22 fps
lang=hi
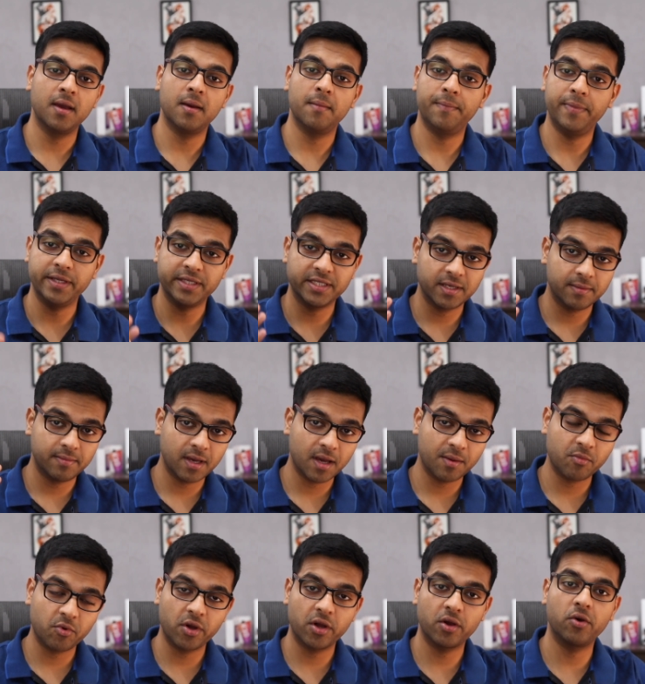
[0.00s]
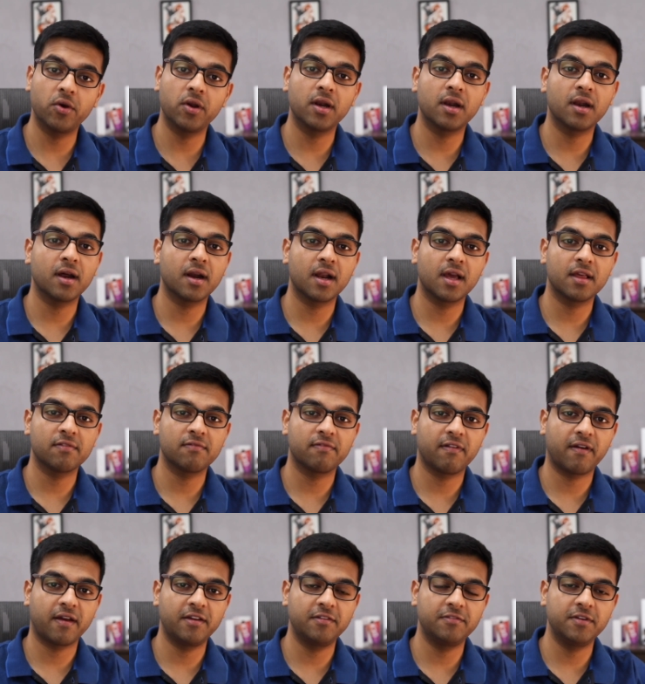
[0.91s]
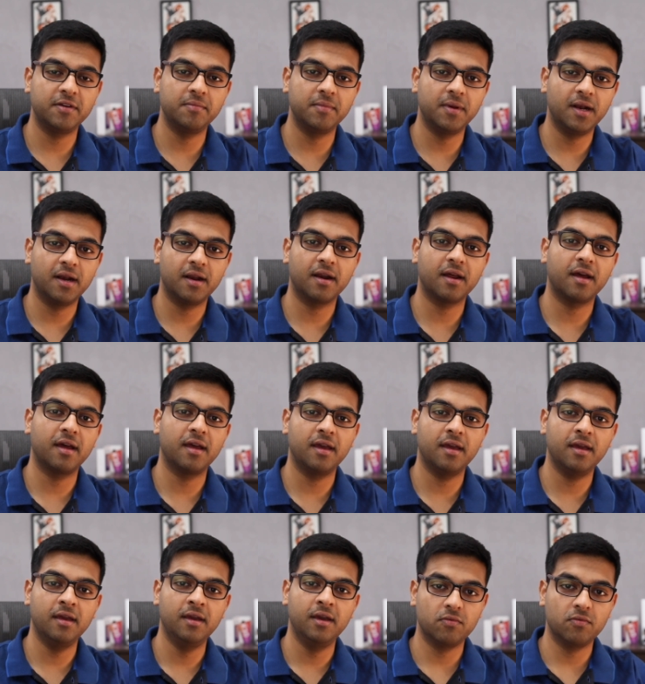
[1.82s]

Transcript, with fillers: पीछे भी आपको एक गोरिल्ला ग्लास 5 ही मिल रहा है